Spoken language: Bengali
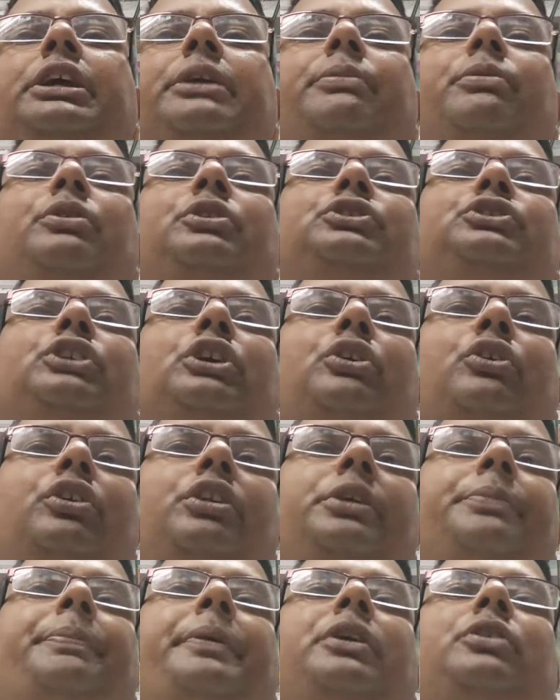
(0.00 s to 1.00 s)
এবং
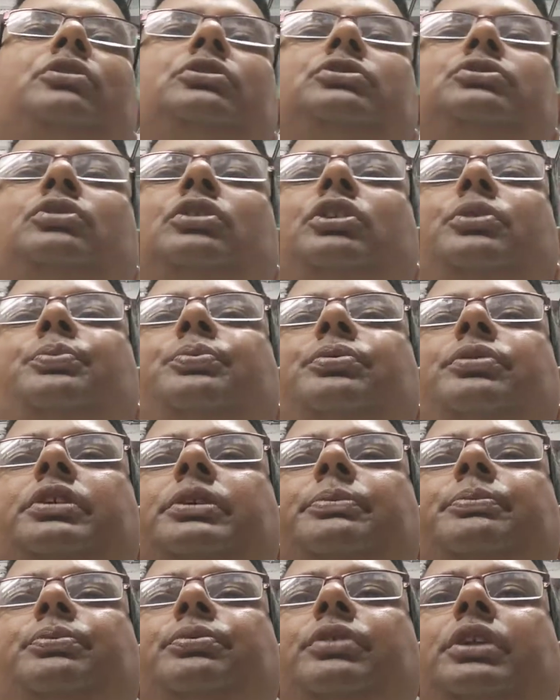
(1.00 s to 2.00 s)
যখনই পাকস্থলী ফুটে
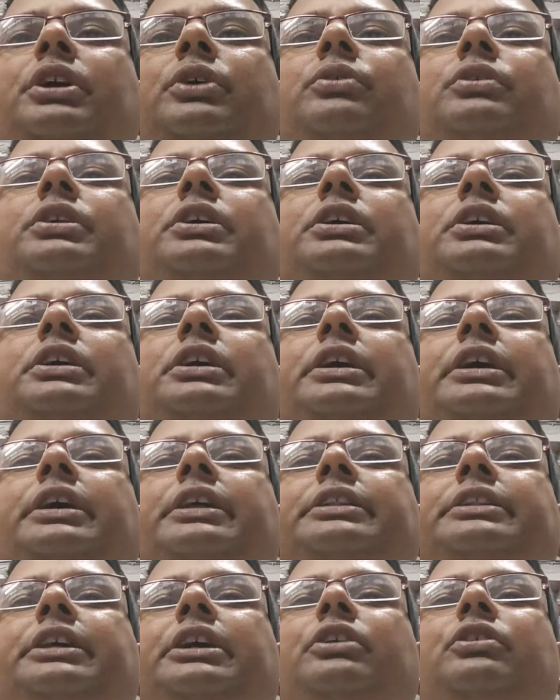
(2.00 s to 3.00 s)
ফুলে ওঠে
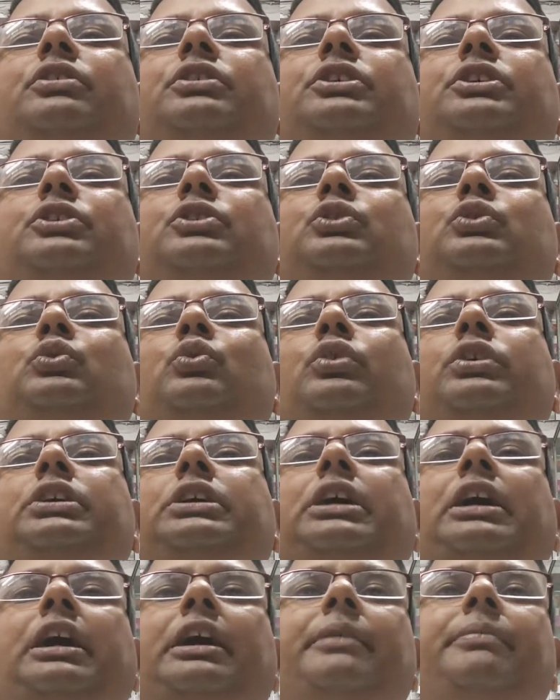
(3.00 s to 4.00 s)
তখন কিন্তু ওই
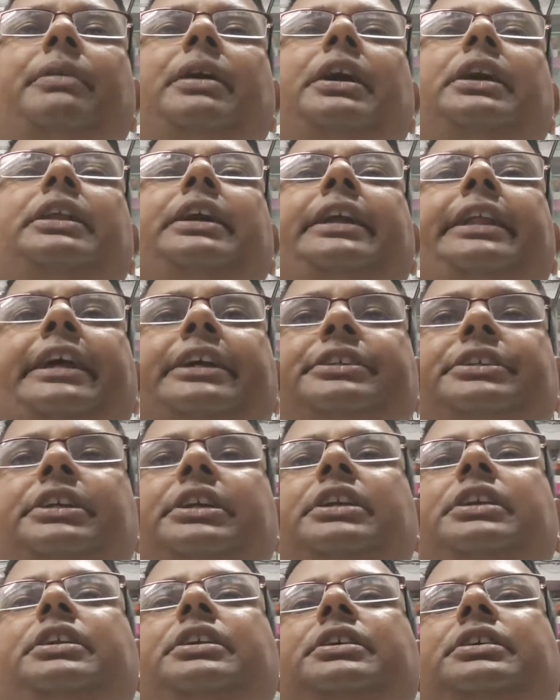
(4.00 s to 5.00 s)
খাবার আর
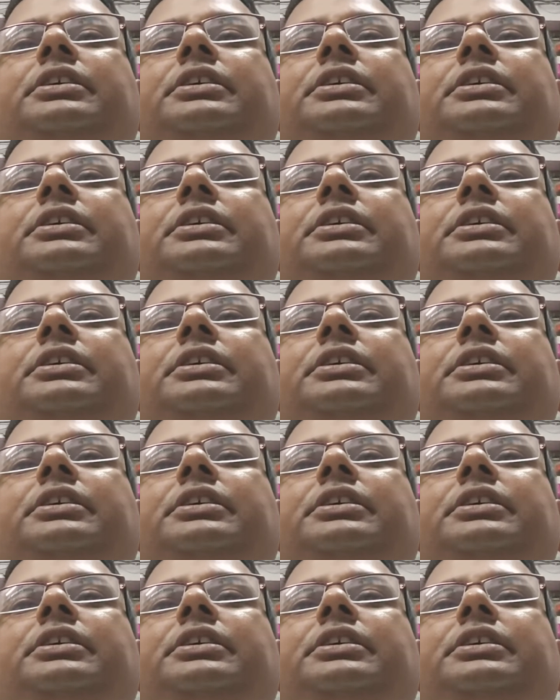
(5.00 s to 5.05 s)
অ্যাসিড